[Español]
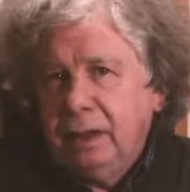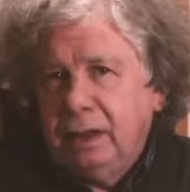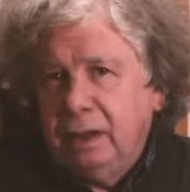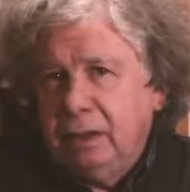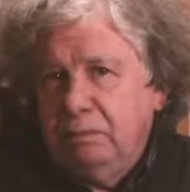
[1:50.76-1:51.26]

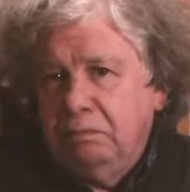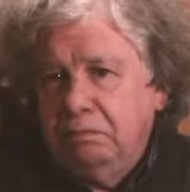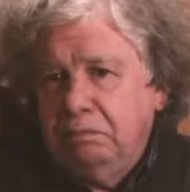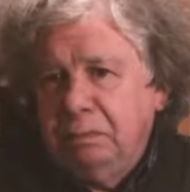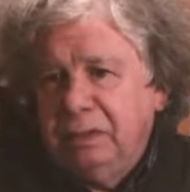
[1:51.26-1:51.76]

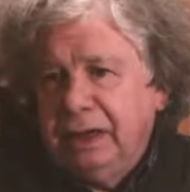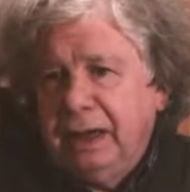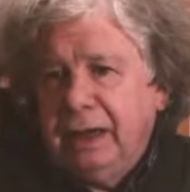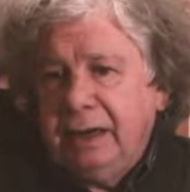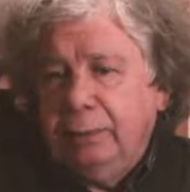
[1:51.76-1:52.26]
Em, se
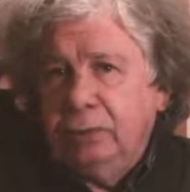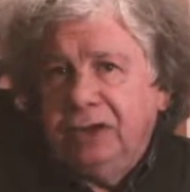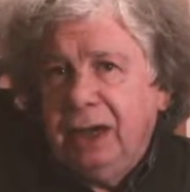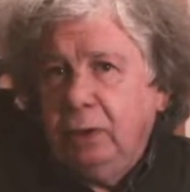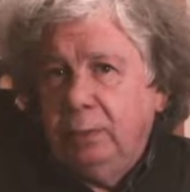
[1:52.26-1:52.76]
le ha
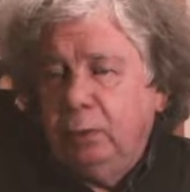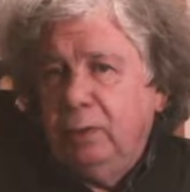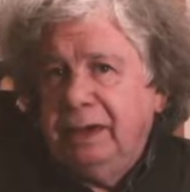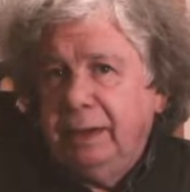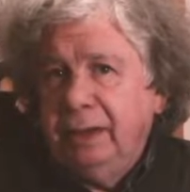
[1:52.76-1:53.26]
reprochado
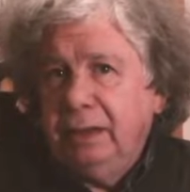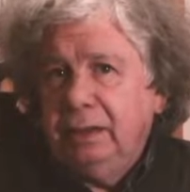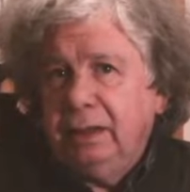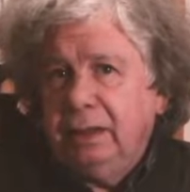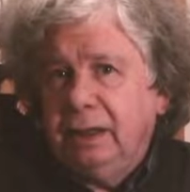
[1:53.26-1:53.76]

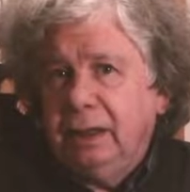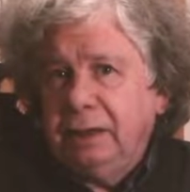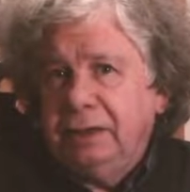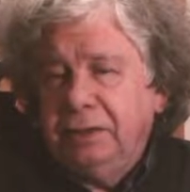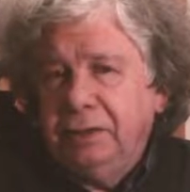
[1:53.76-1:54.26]
públicamente que ha
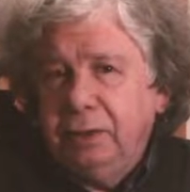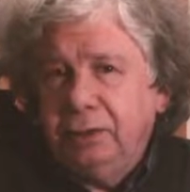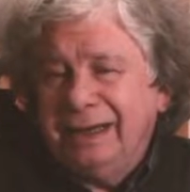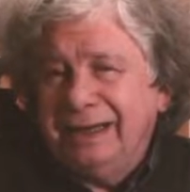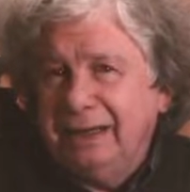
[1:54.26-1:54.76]
recibido
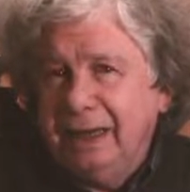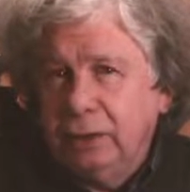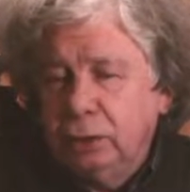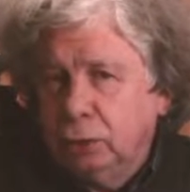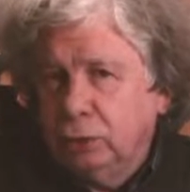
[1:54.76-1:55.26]

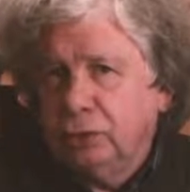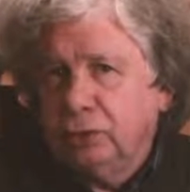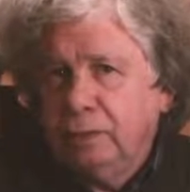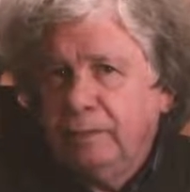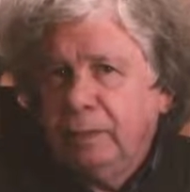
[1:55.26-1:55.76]

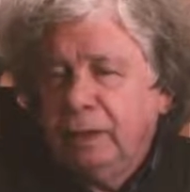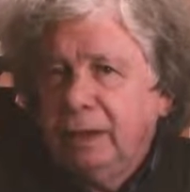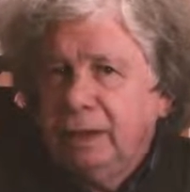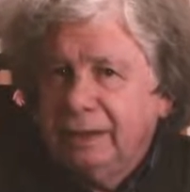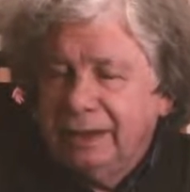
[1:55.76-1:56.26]
300,
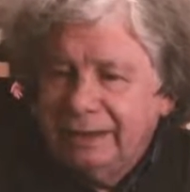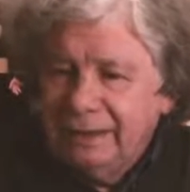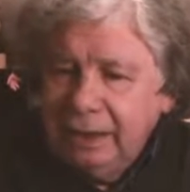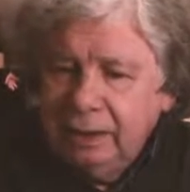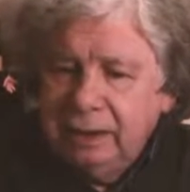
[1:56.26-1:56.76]

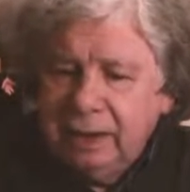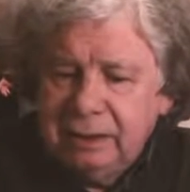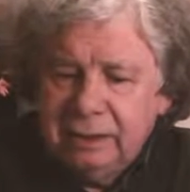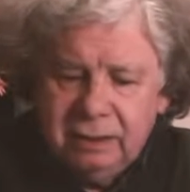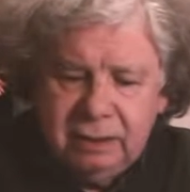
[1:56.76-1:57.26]

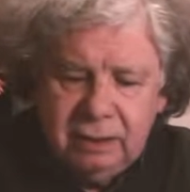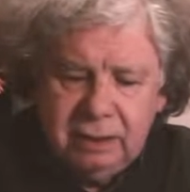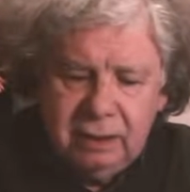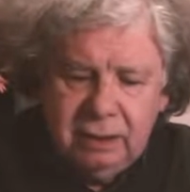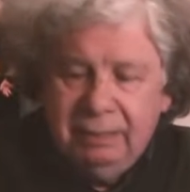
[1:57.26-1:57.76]
300
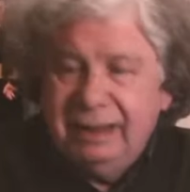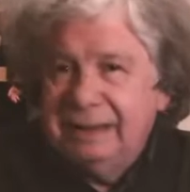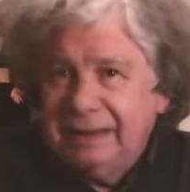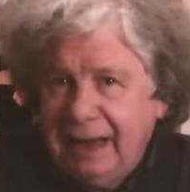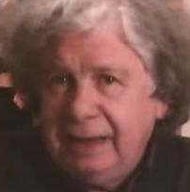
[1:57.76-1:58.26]

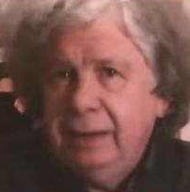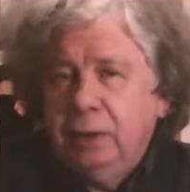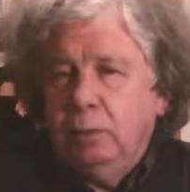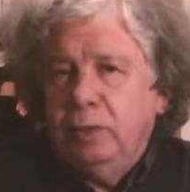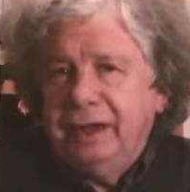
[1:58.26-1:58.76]
mensajes,
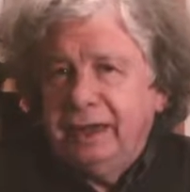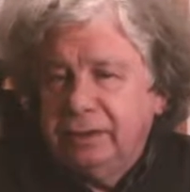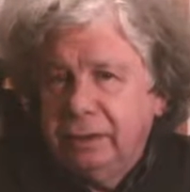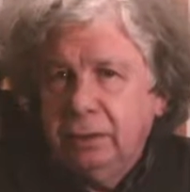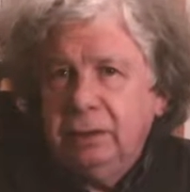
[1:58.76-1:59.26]

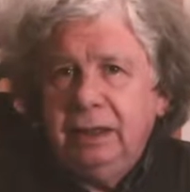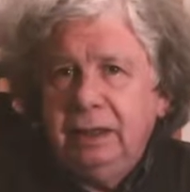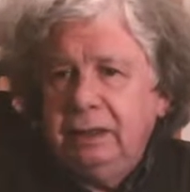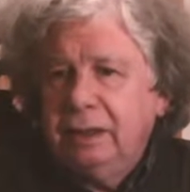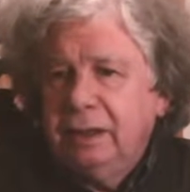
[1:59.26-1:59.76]

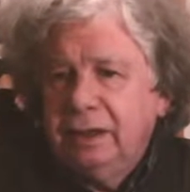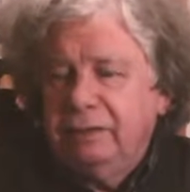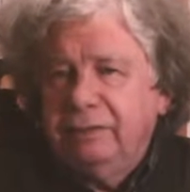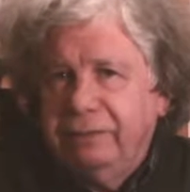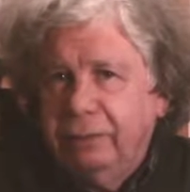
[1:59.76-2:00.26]
comunicaciones,
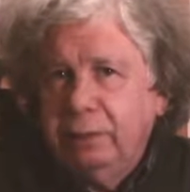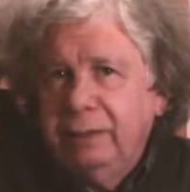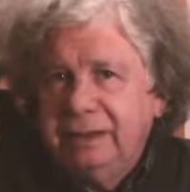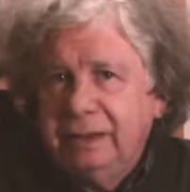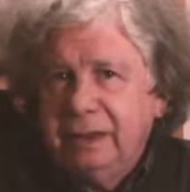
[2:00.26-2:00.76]

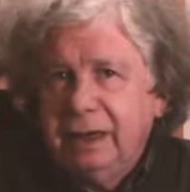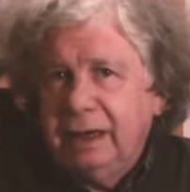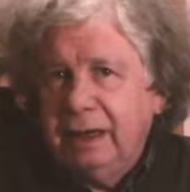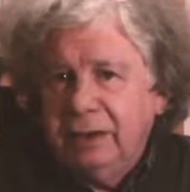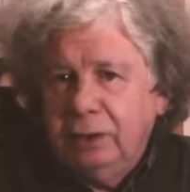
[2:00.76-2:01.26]
informes, etcétera, de
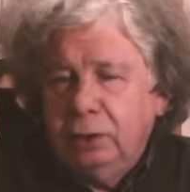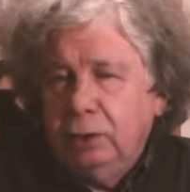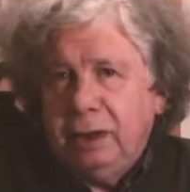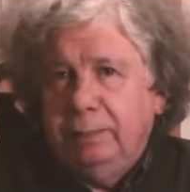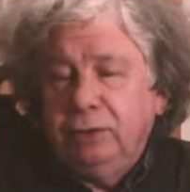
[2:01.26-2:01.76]
carabineros y no
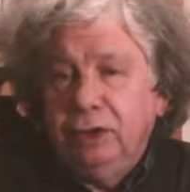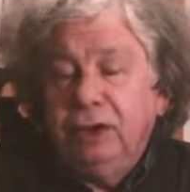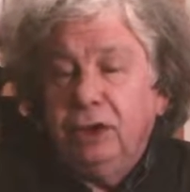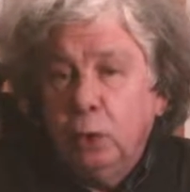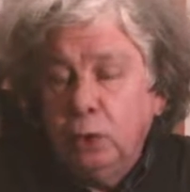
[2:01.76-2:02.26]
ha respondido
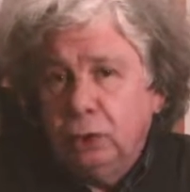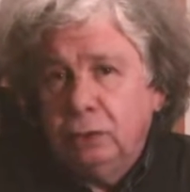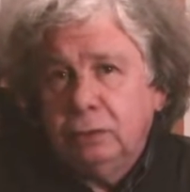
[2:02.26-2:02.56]
ninguno